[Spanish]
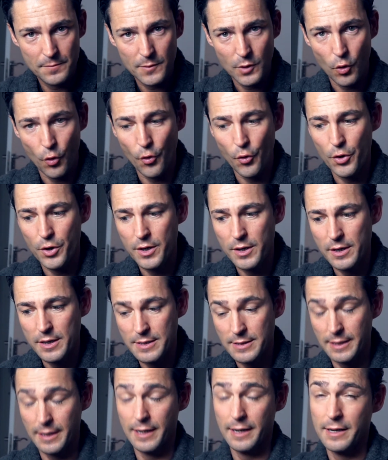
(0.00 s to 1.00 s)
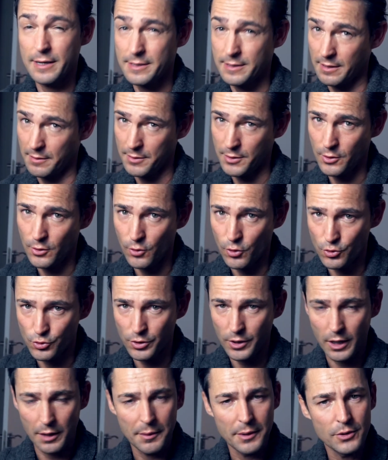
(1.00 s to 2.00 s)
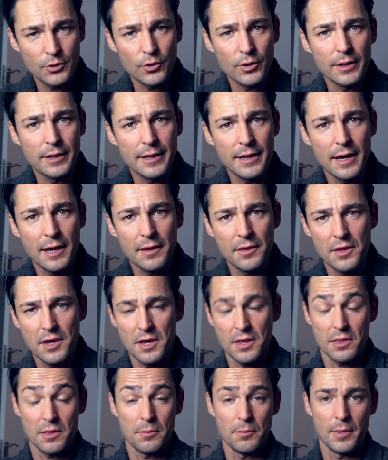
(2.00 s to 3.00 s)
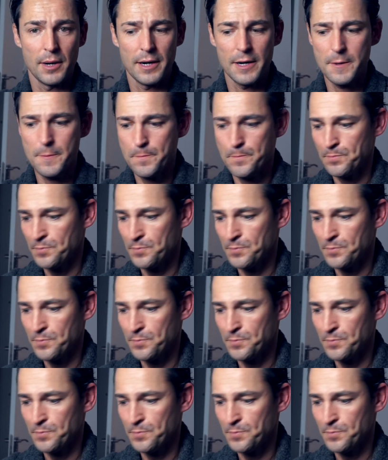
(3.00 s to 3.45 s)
Hoy este, este, vídeo lo estoy grabando el día 10, ¿vale?